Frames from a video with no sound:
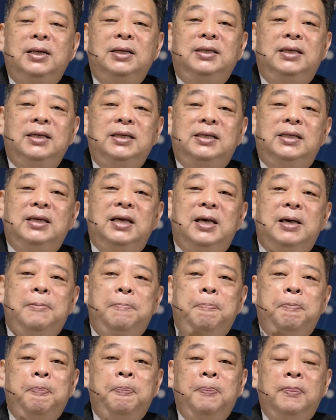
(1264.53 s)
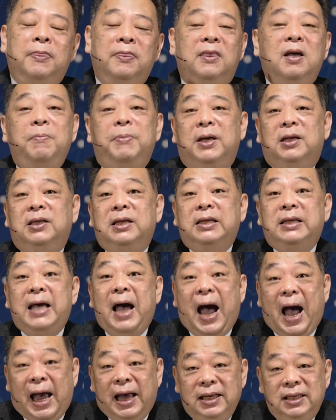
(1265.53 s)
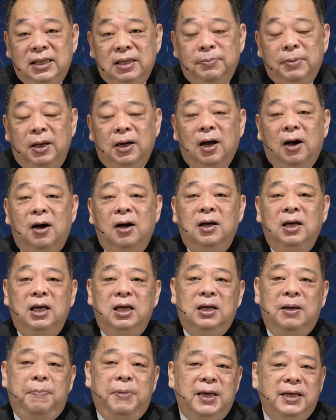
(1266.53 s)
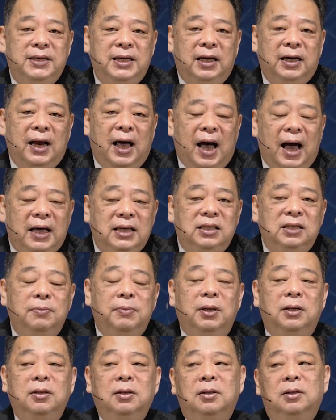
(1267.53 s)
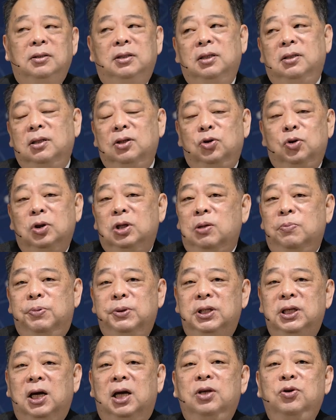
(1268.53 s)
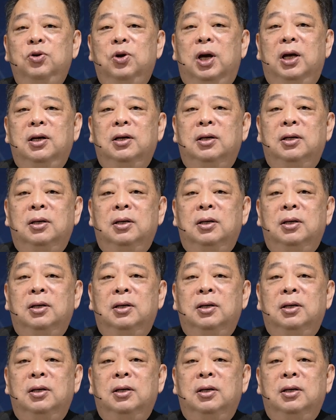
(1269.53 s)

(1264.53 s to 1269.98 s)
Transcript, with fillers: 这些特别这些孩子们哈，一些偏乡的孩子们，其实距离不是很远。